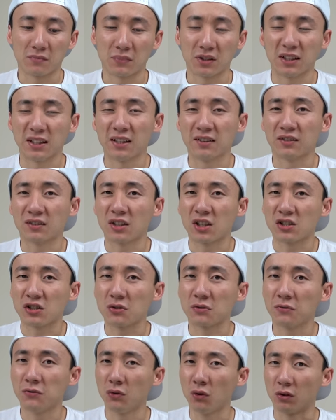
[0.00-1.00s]

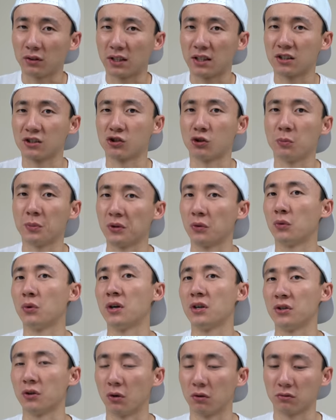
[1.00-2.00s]
PlayStation Four 它那手柄
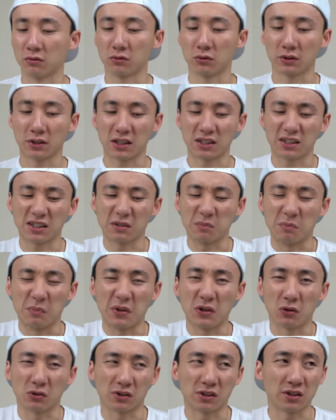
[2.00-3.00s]
会有，所以它这个
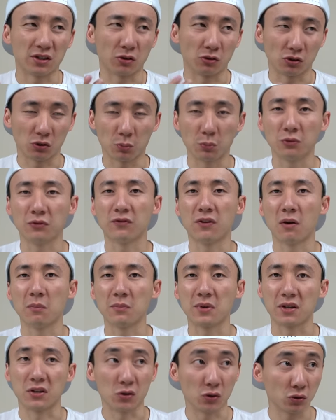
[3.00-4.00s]
没有，真的有时候不方
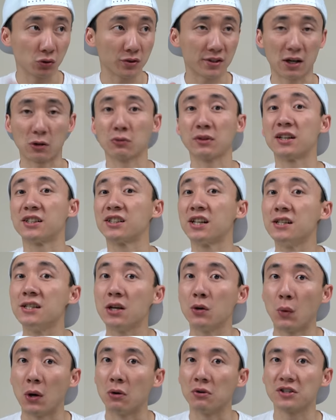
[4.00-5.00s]
便。有时候假如在深
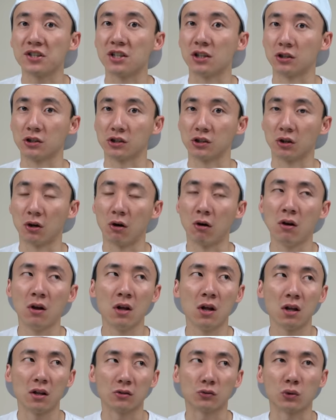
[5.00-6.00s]
夜玩游戏的时候，
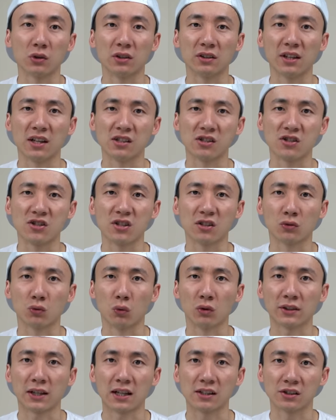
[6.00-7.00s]
对着电视机
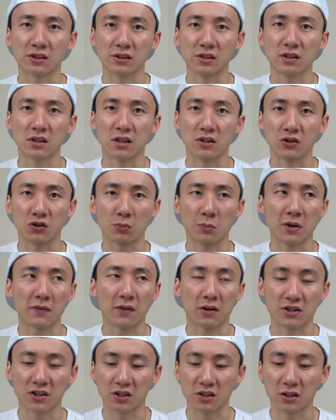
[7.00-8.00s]
多大声音啊，你就没
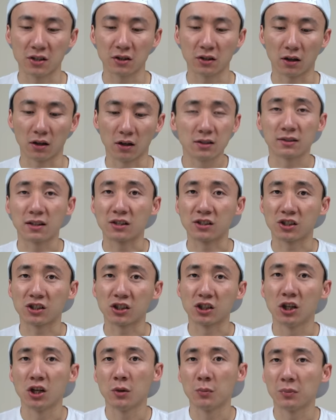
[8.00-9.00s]
法静音了。但
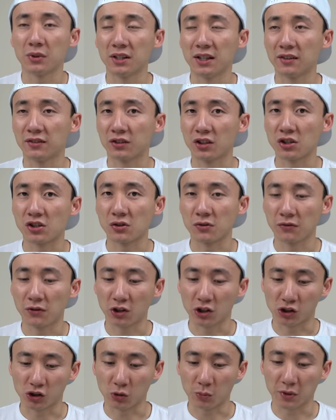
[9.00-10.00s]
是 PlayStation
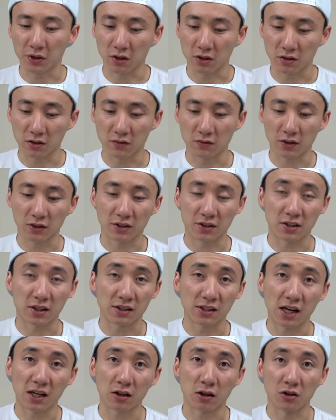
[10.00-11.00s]
Four 的手柄，你往底下
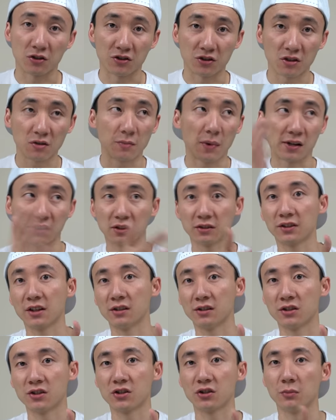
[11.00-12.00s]
插个耳机，马上
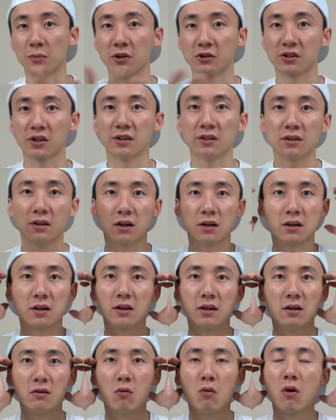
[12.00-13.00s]
电视机就没有声音了，
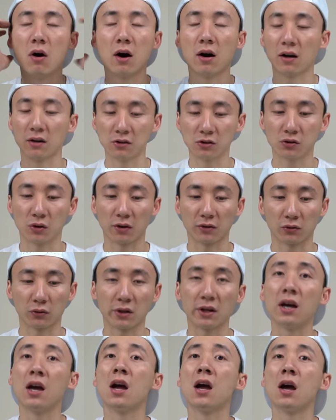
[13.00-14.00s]
可以，哇，很爽。所
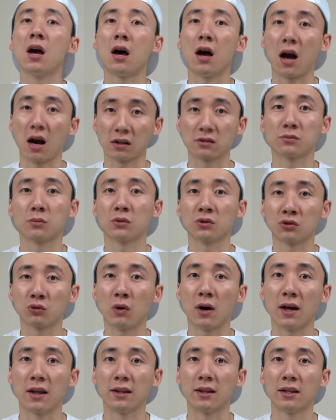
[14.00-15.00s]
以Xbox
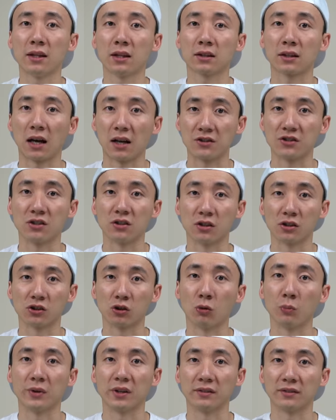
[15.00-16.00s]
One 改进了
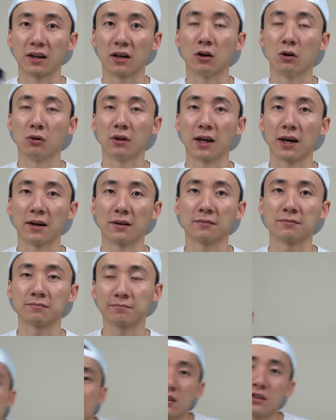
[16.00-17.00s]
手柄，在后来，
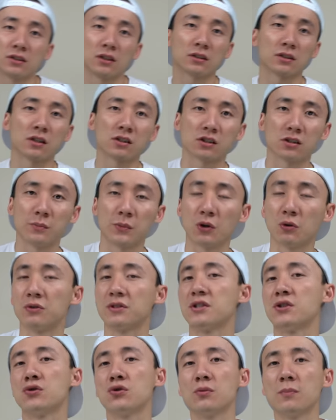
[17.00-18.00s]
但是呢，当时没有
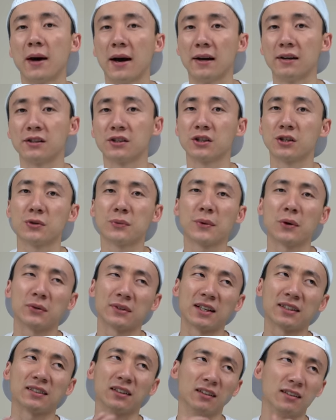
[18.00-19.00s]
急于买，是因为我
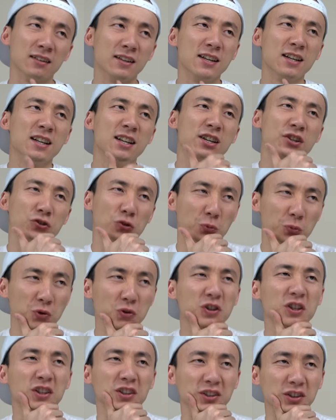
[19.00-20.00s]
在等，有没有
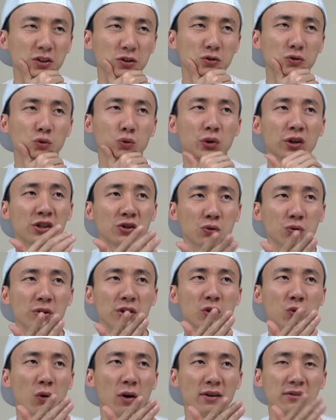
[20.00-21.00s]
可能推出
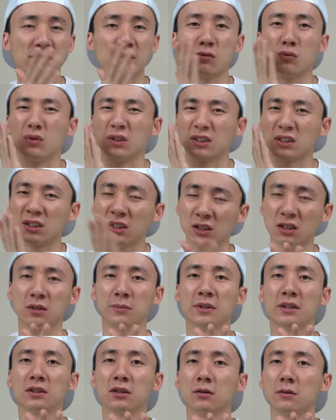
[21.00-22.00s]
一款我特
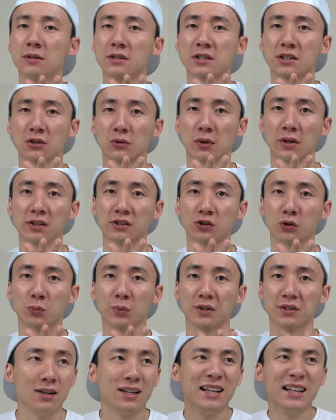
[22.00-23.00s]
别特别喜欢的手
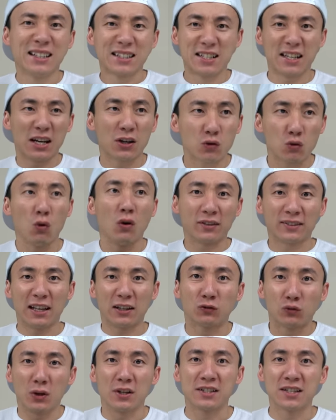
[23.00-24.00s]
柄？结果在
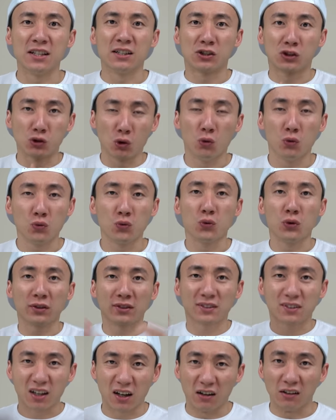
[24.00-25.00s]
最近终于
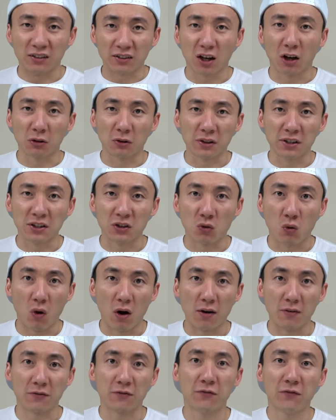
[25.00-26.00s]
等到了一
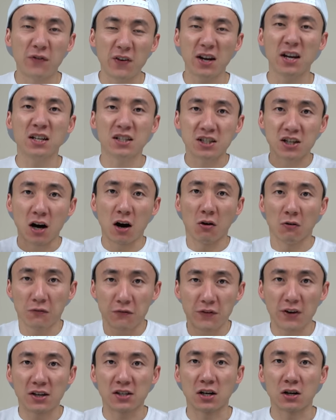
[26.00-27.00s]
款非常
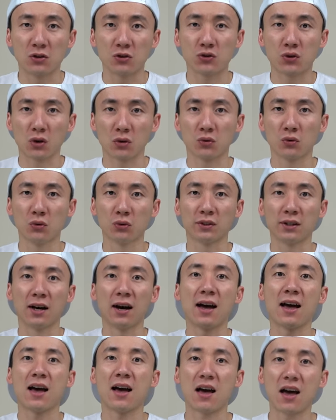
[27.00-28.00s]
非常炫酷的
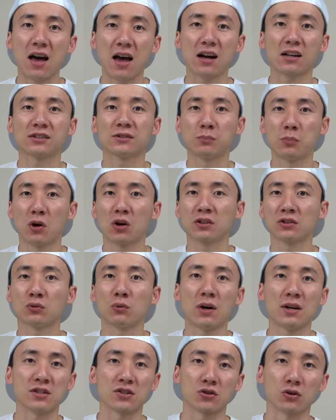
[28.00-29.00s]
Xbox
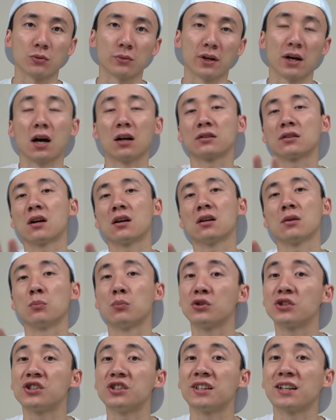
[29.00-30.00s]
One 手柄啊！当然了，
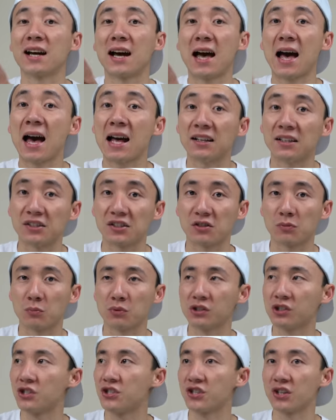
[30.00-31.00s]
不是那个 Elite，
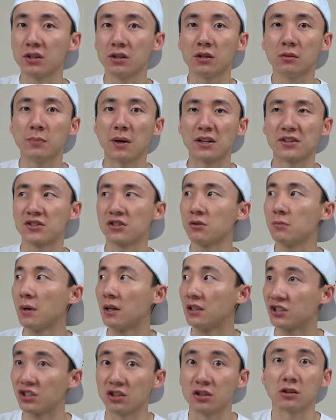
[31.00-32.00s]
不是精英版，精英
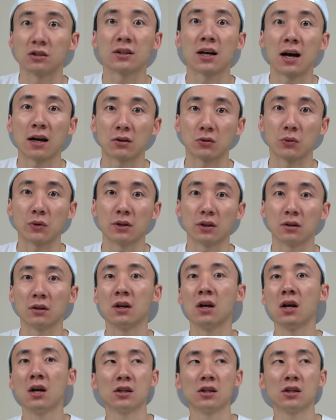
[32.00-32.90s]
版真的是太贵了。